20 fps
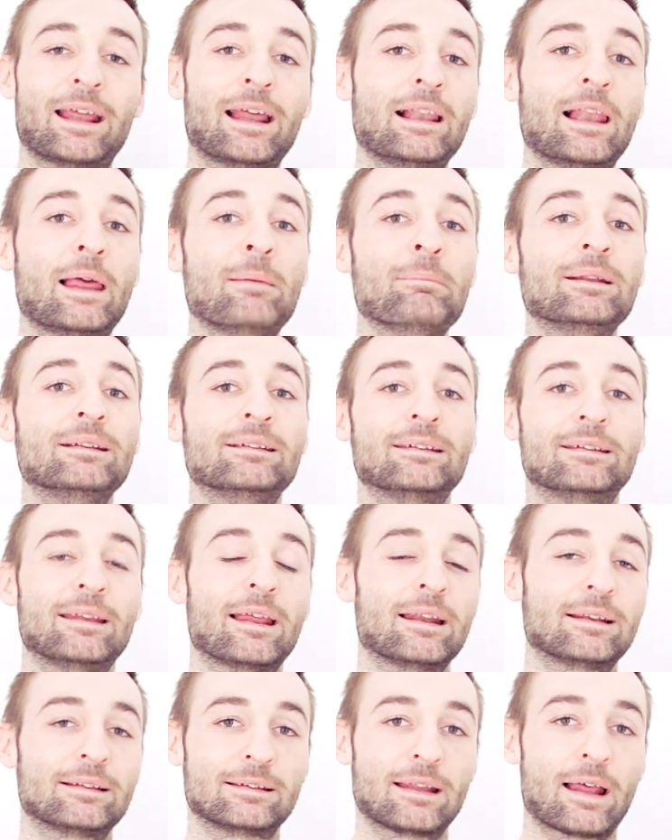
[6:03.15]
element
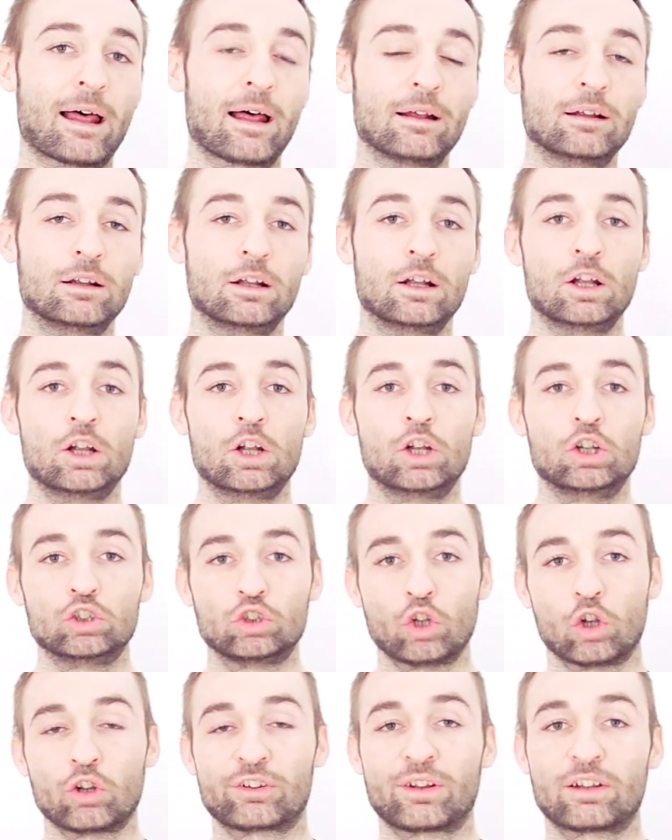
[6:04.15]
serca,
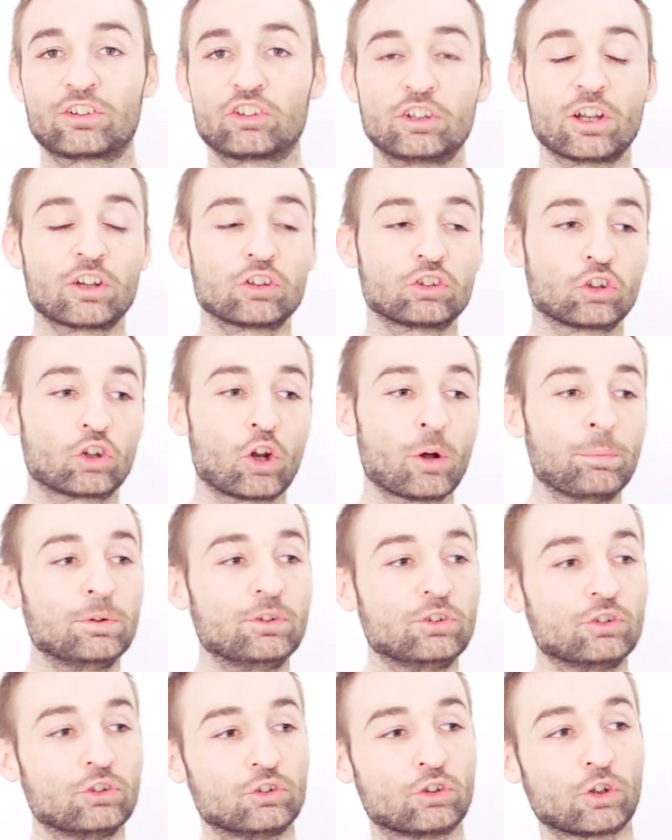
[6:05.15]
to zaczynasz
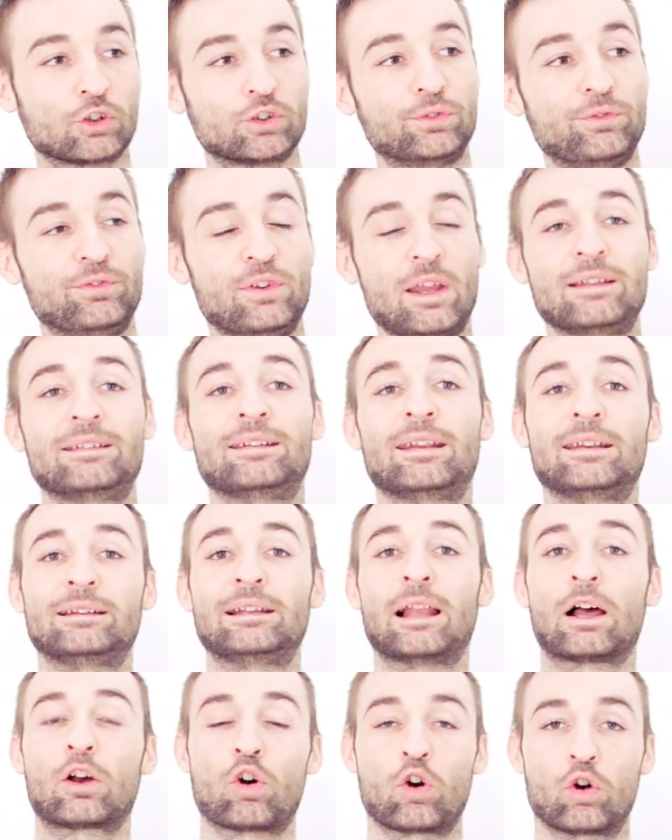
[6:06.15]
robić coś więcej
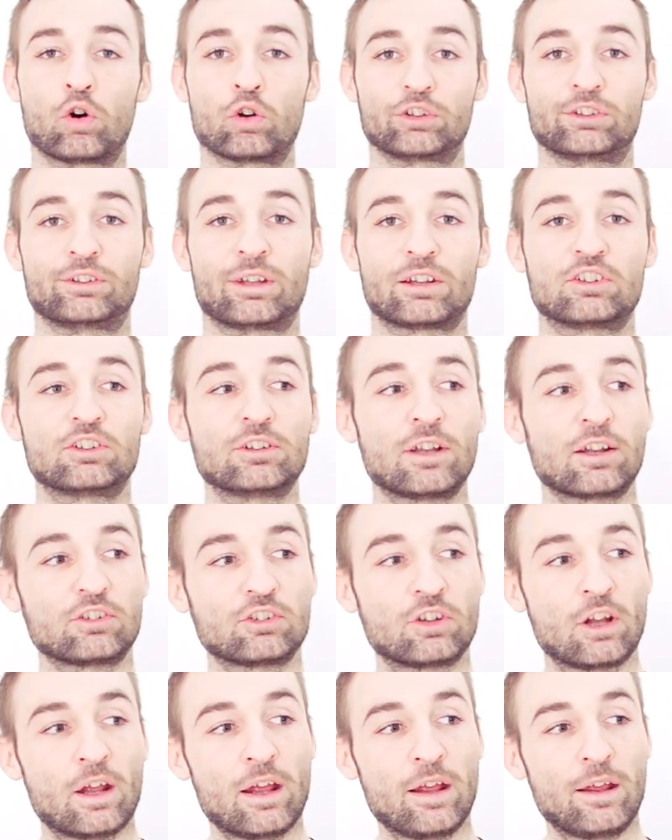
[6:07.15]
dla kogoś,
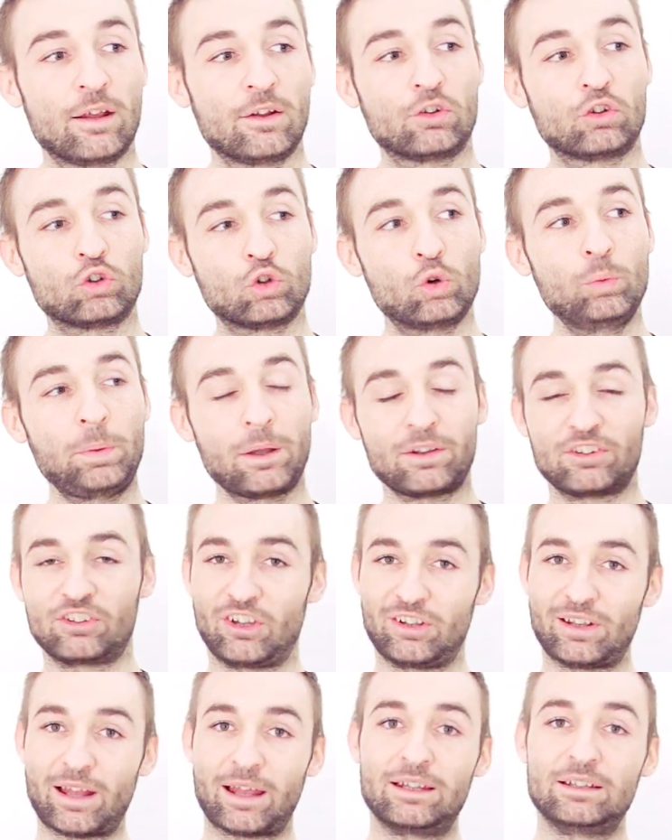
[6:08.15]
zaczynasz skupiać
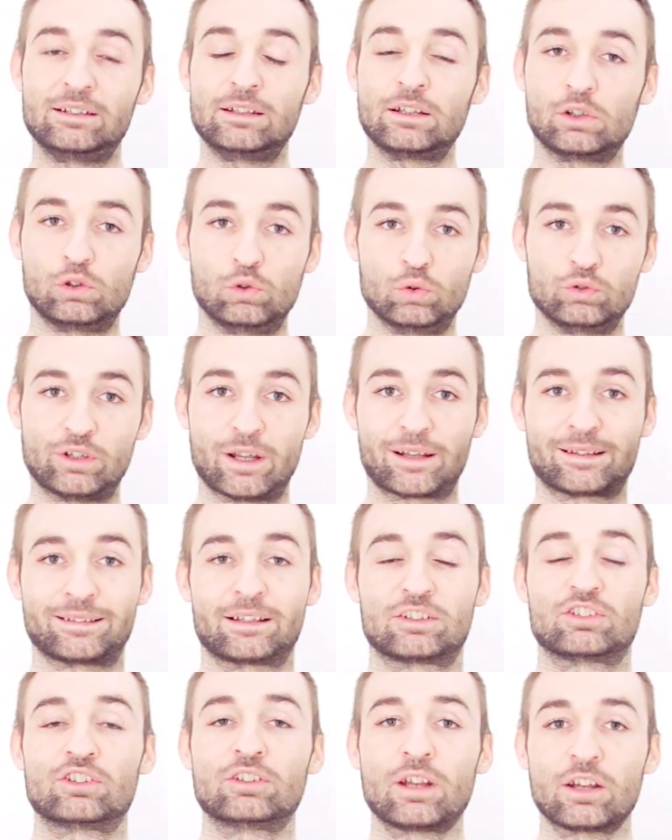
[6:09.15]
się na innych ludziach,
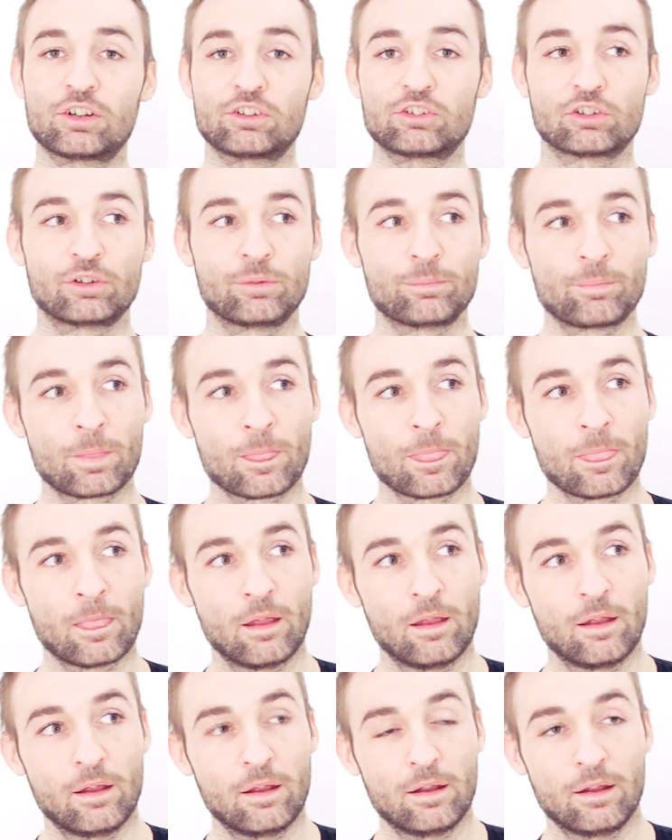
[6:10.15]
zaczynasz
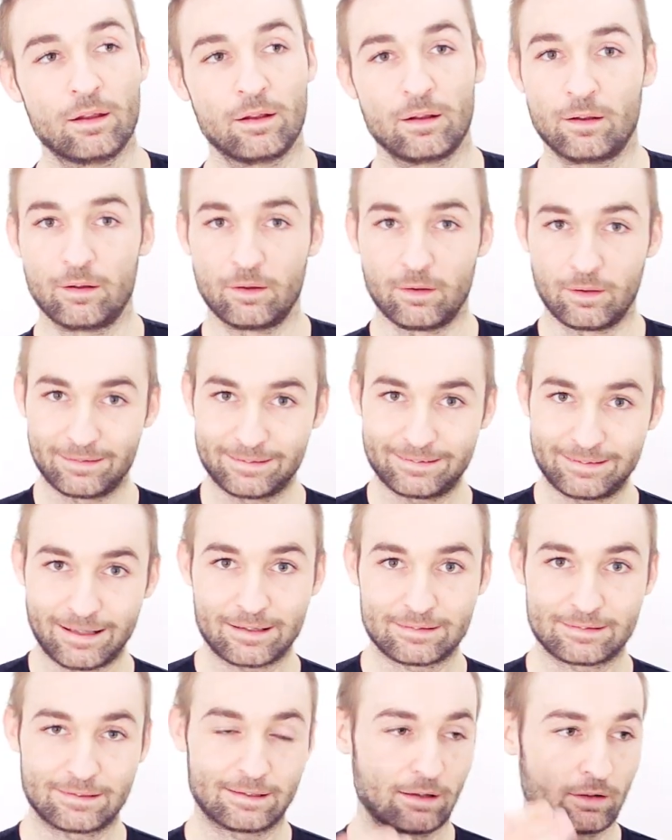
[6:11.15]

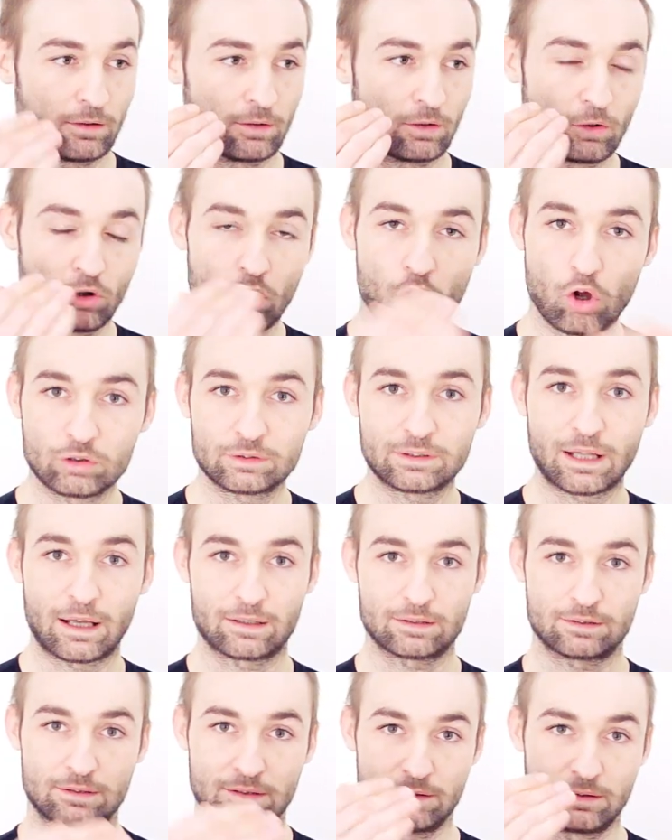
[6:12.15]
serce,
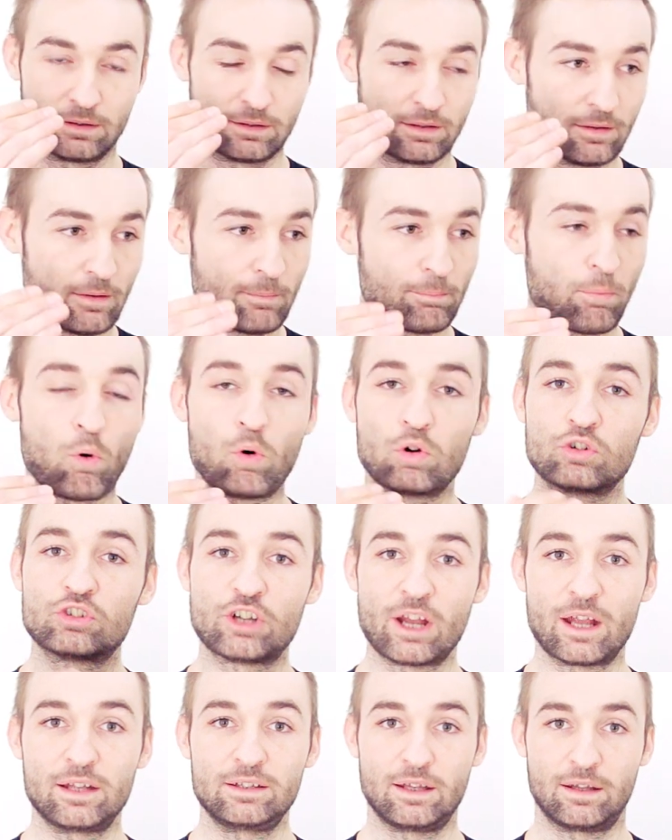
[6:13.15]
kontakt,
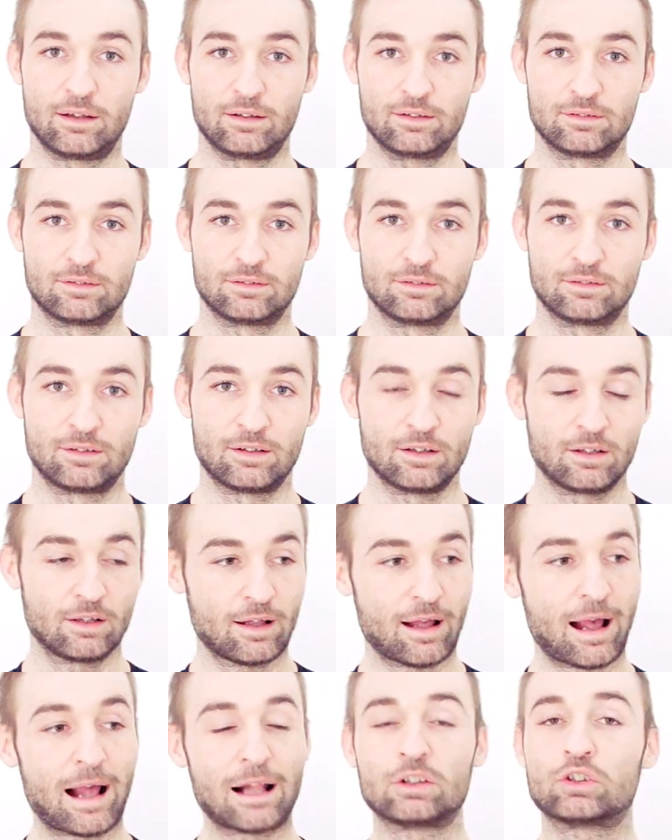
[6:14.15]
połączenie,
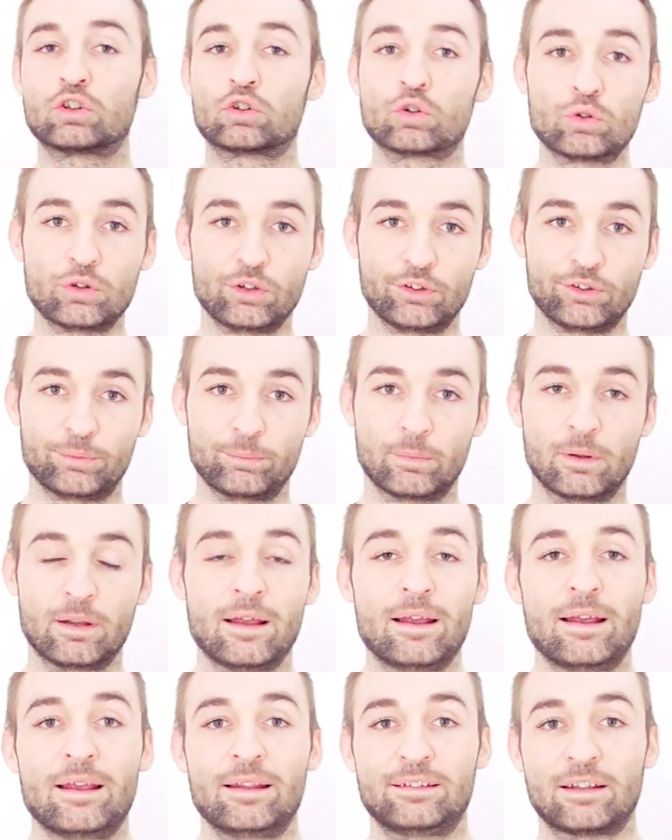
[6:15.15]
altruizm.
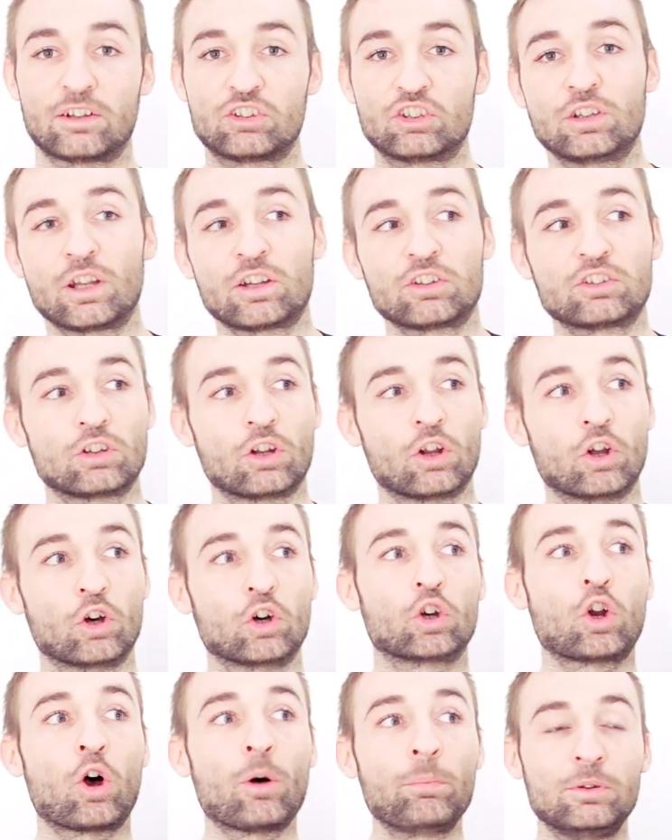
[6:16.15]
Zaczynasz
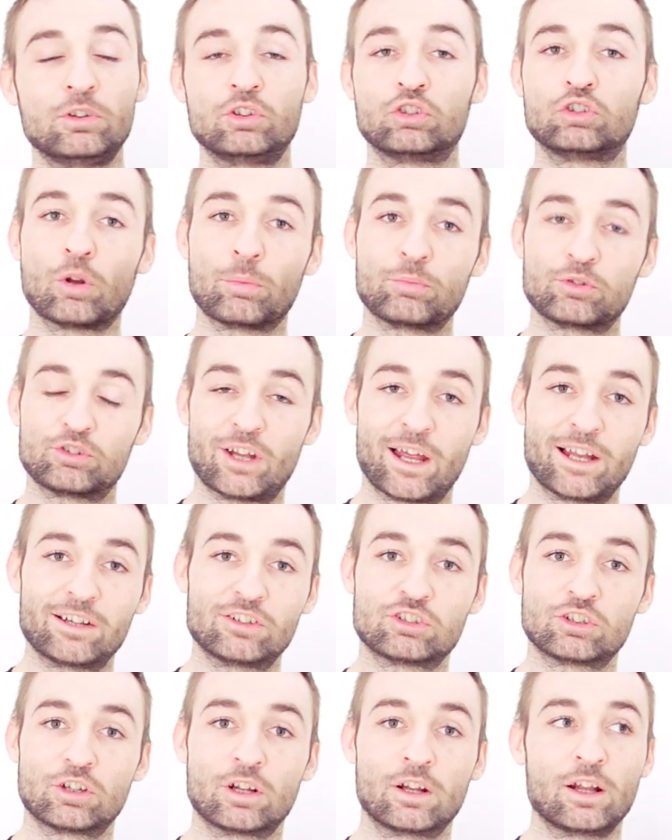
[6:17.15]
robić tą
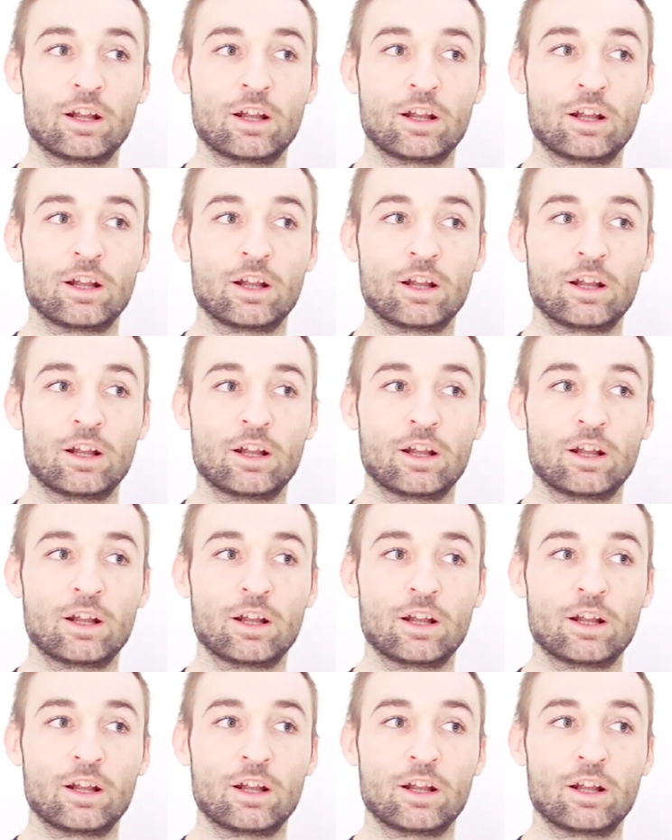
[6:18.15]
rzecz